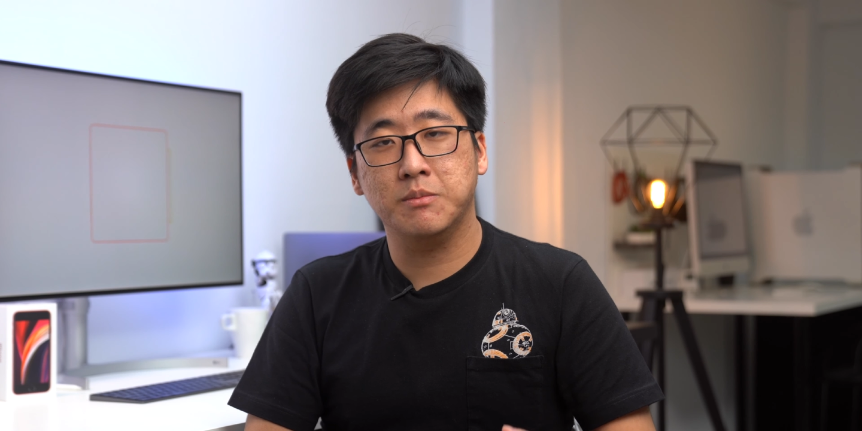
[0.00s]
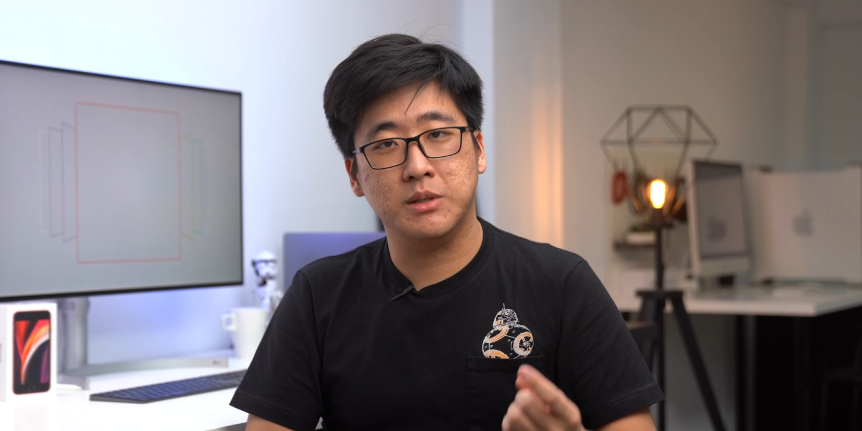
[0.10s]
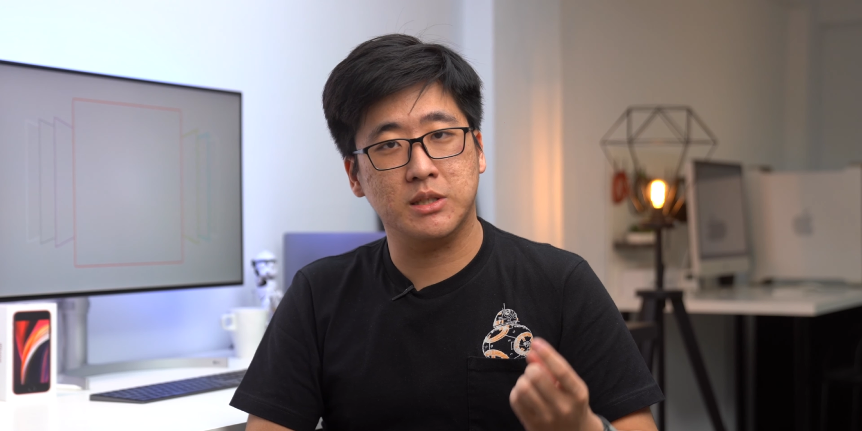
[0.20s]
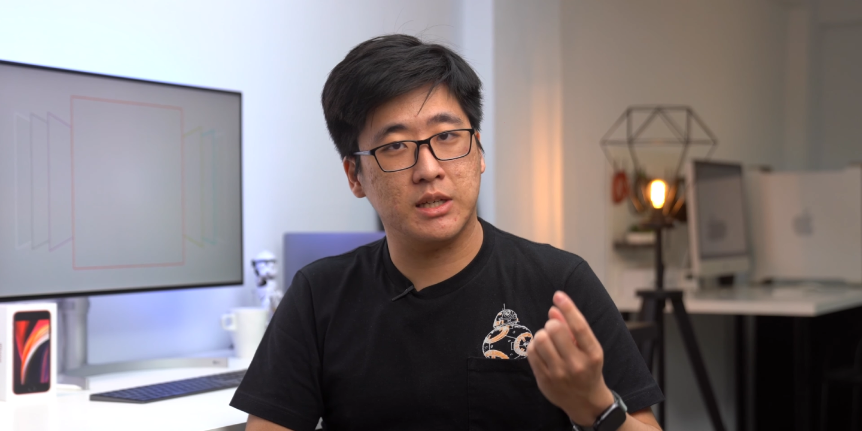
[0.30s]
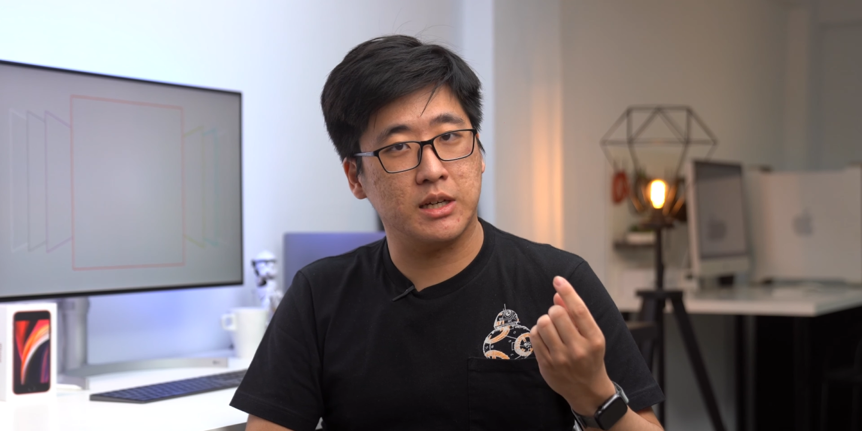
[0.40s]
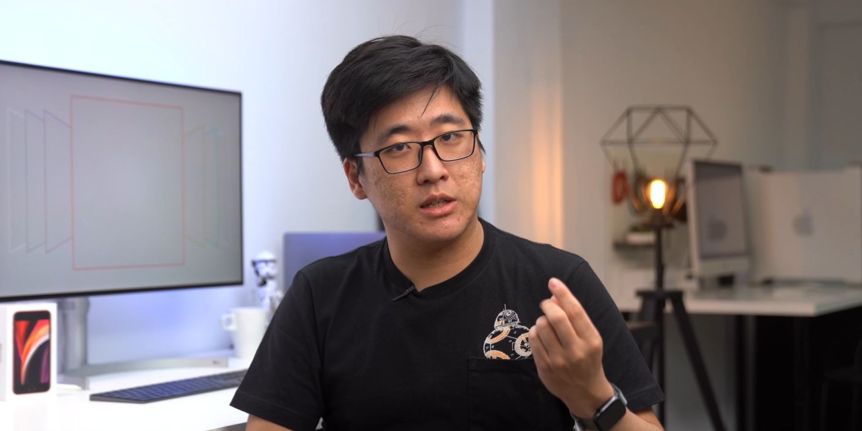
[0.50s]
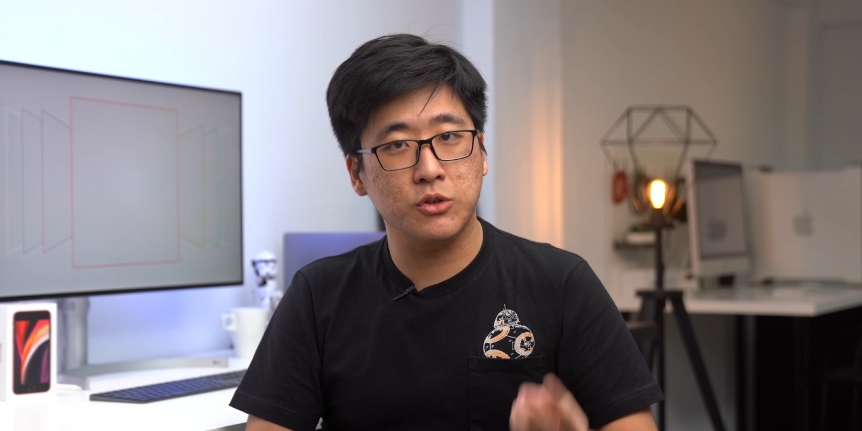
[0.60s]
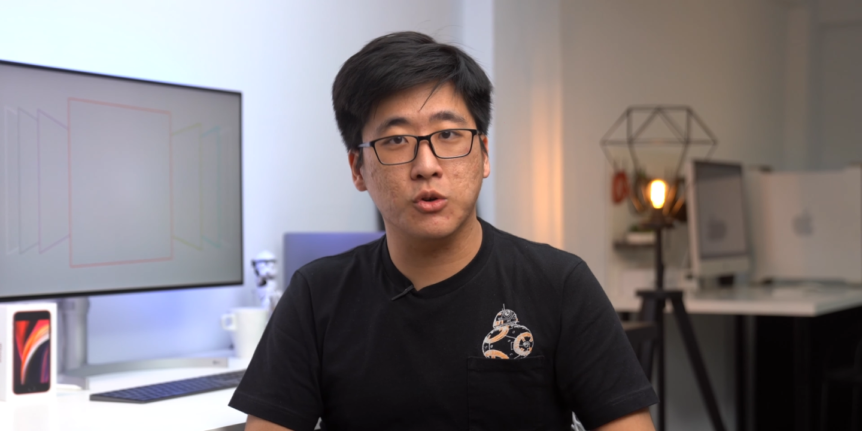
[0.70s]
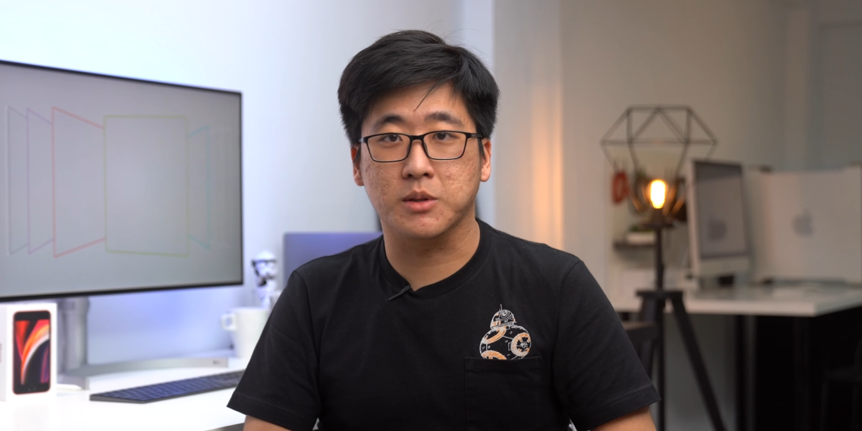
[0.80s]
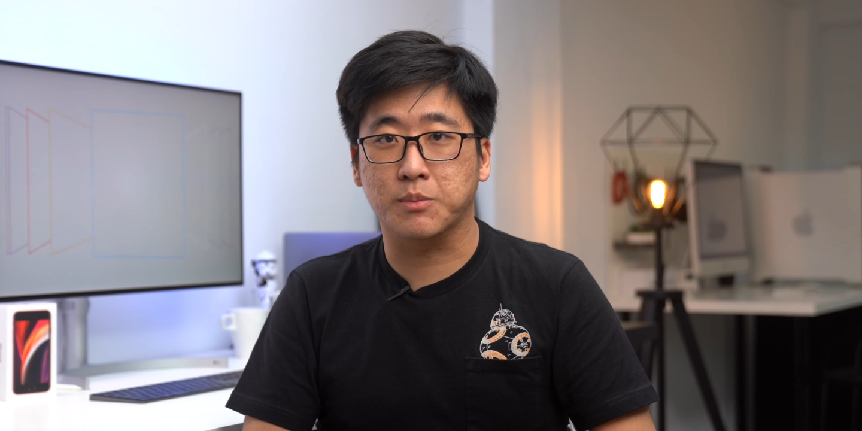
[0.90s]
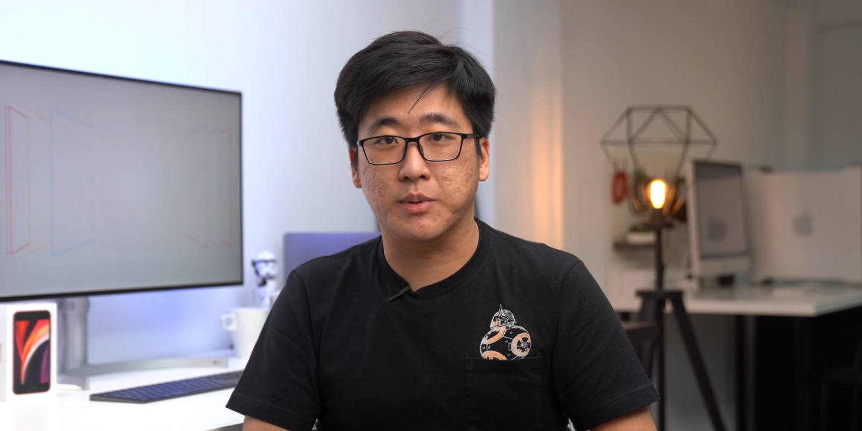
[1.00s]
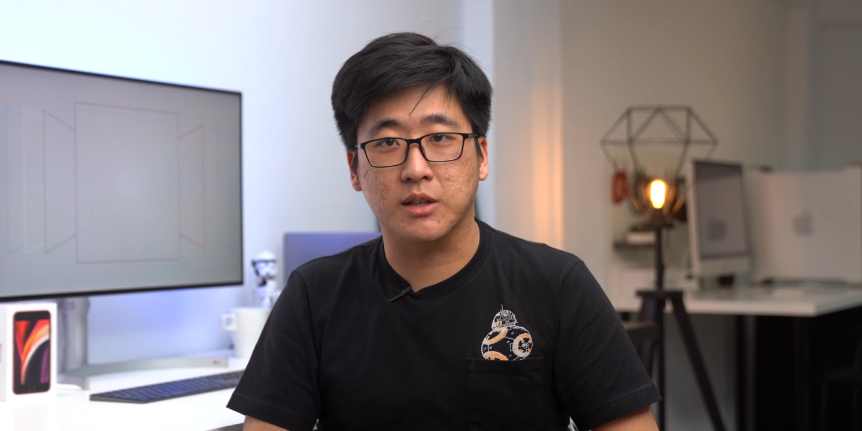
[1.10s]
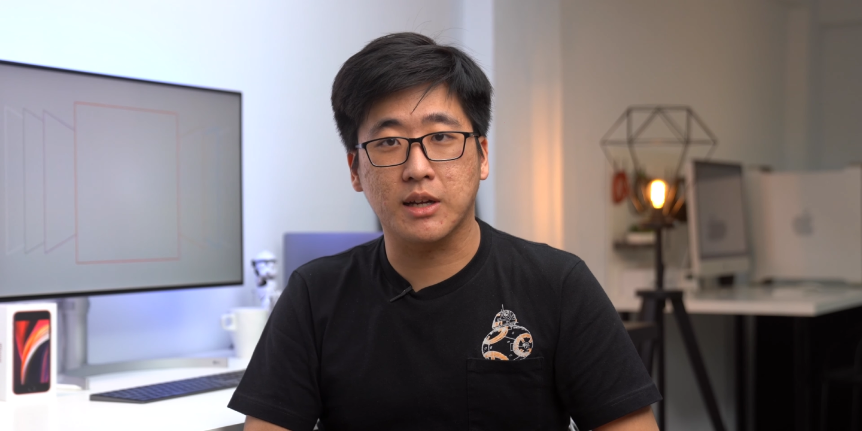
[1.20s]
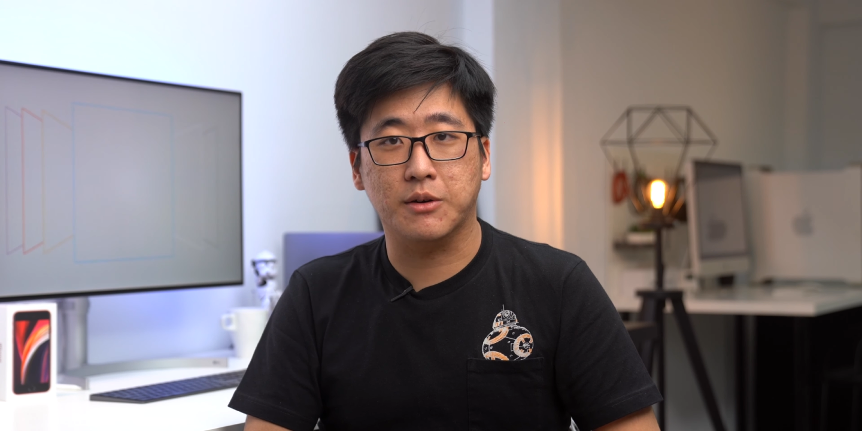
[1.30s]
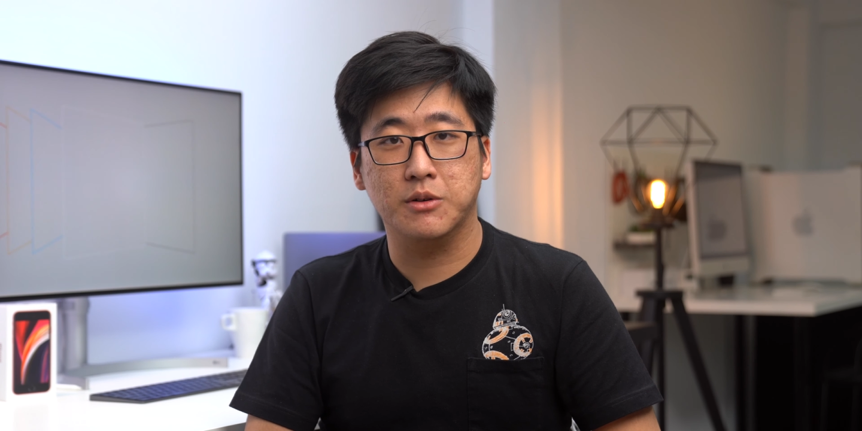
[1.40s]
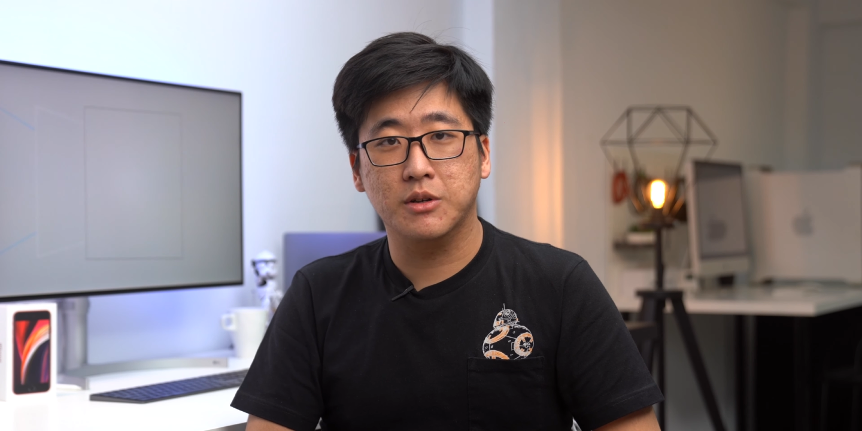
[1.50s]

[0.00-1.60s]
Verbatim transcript: 并且订阅我们的频道，